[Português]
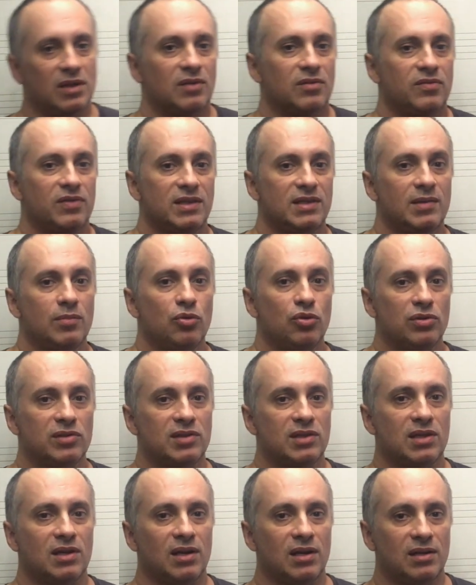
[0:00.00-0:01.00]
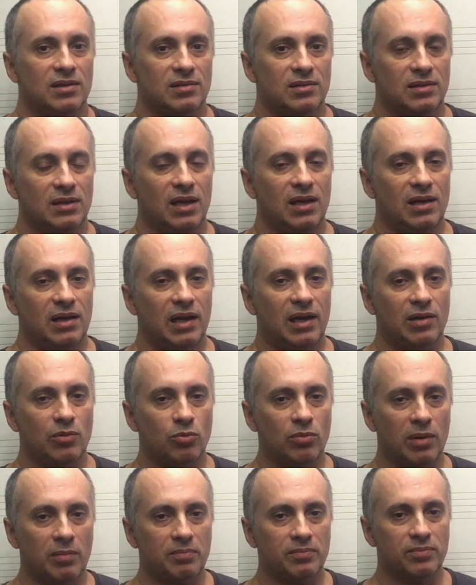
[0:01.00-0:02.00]
fazer música, né? É
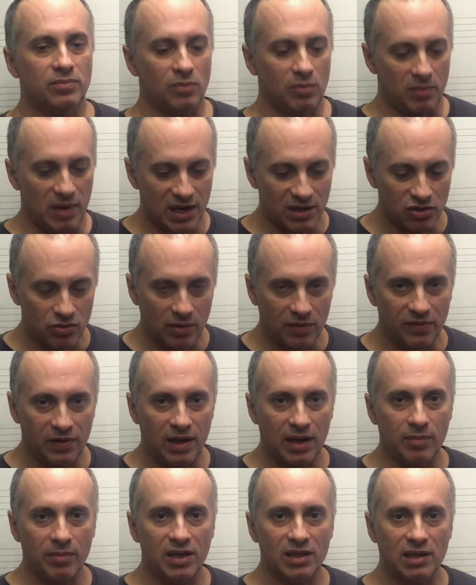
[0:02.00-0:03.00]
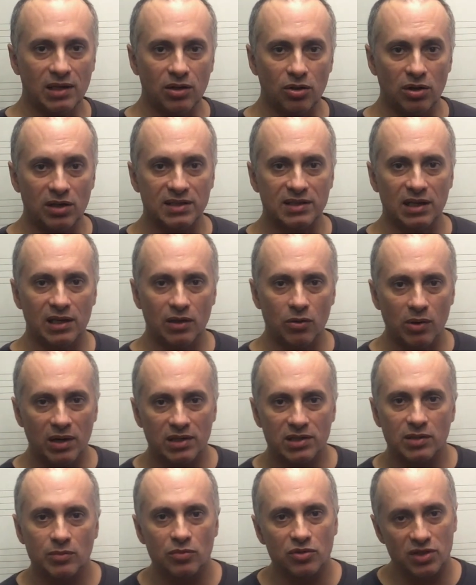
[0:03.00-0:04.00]
uma, mais uma ferramenta da nossa
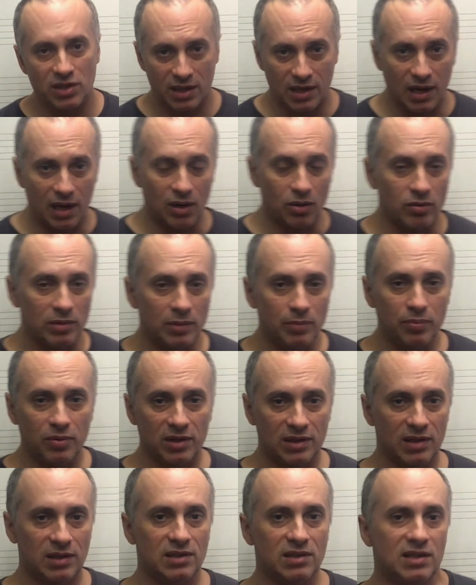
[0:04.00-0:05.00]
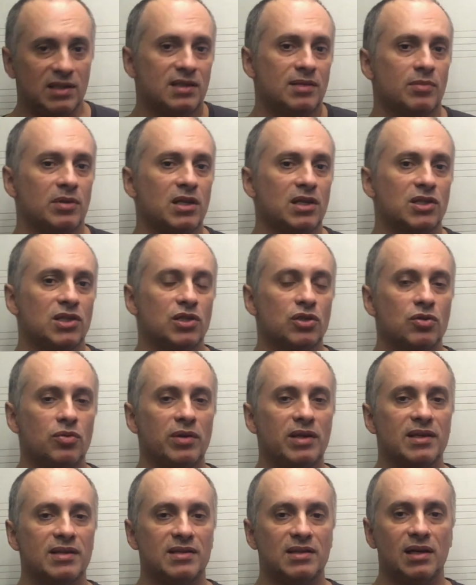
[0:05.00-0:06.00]
linguagem musical, importantíssima da gente
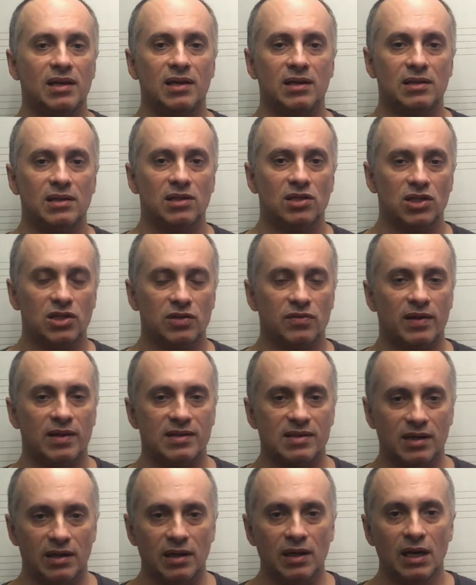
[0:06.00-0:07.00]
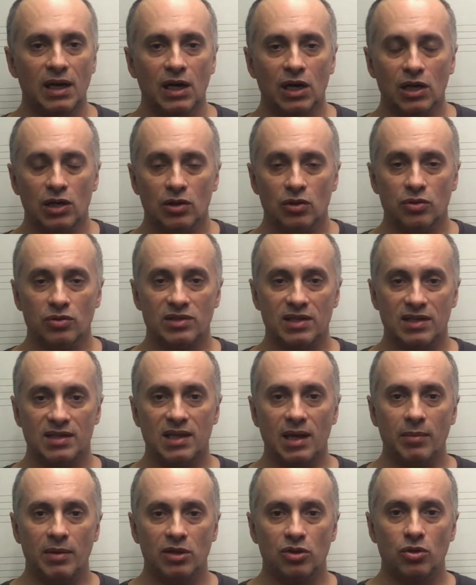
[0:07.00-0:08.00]
conhecer, da gente fazer. O
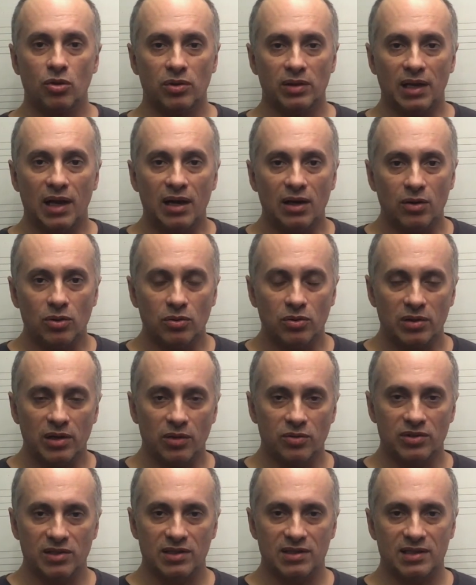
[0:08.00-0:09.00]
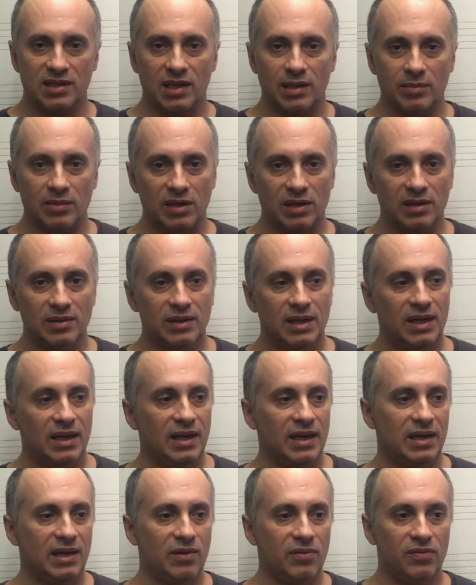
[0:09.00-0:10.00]
sistema tonal, que é o sistema
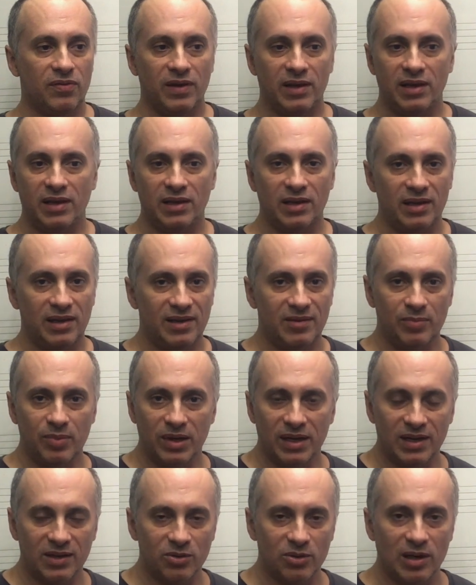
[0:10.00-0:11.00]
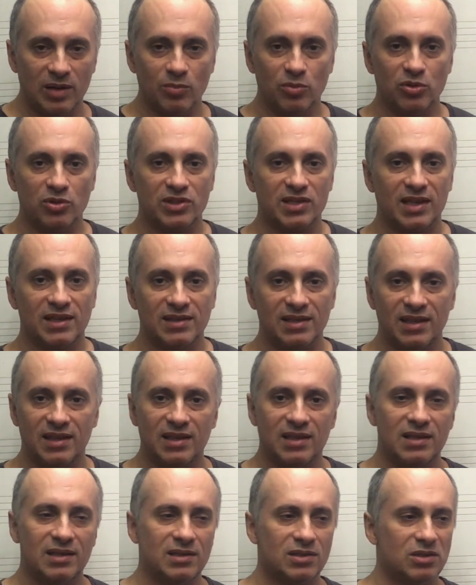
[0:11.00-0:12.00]
que vem imperando na música
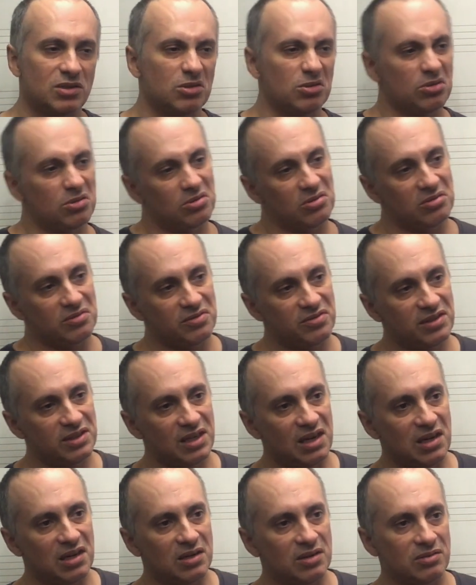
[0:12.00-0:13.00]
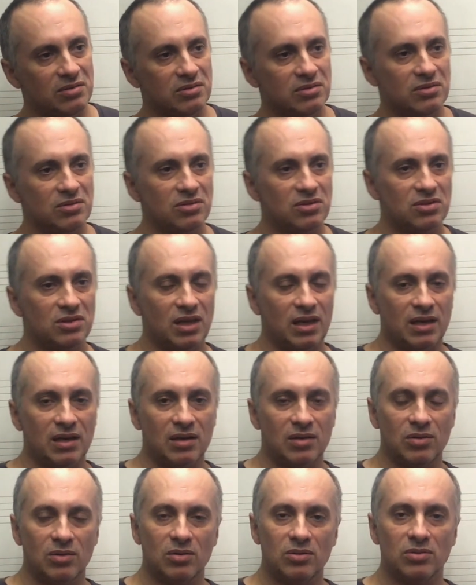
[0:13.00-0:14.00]
desde o final do
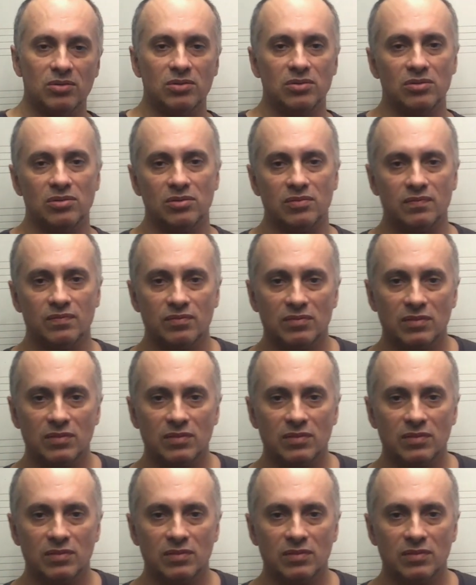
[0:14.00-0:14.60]
século